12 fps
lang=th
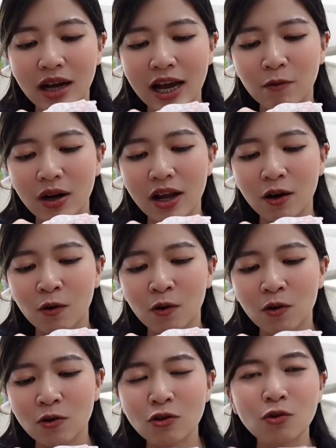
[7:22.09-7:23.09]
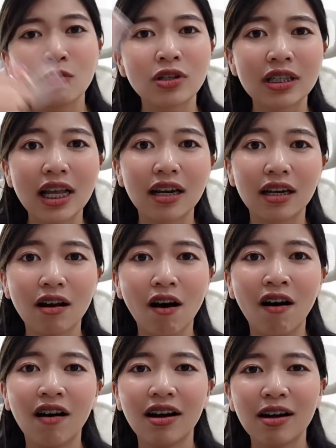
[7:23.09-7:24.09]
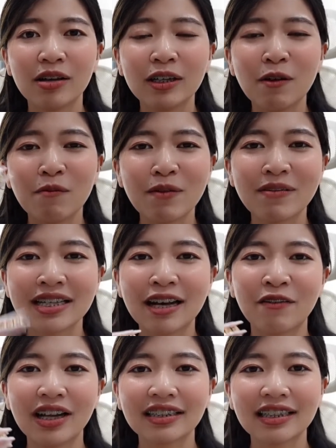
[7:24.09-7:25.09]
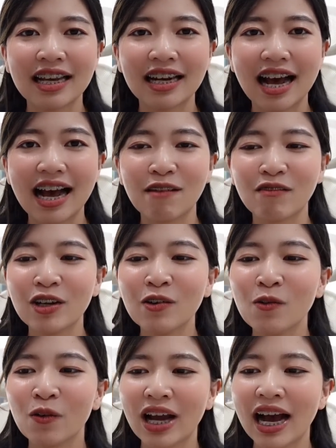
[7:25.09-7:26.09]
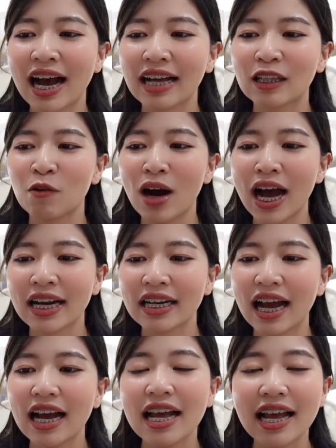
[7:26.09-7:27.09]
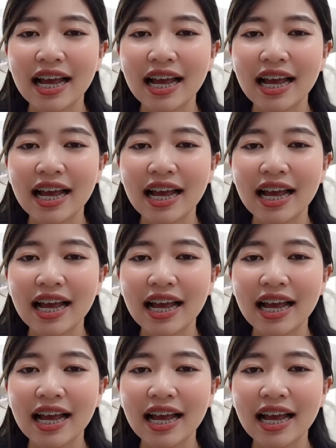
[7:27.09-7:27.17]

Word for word: อ่านว่าอะไรโคโคซูเซตเนาะคือมันเป็นภาษาฝรั่งเศสอ่านไม่ถูกนะคะ แต่ว่าอันเนี้ย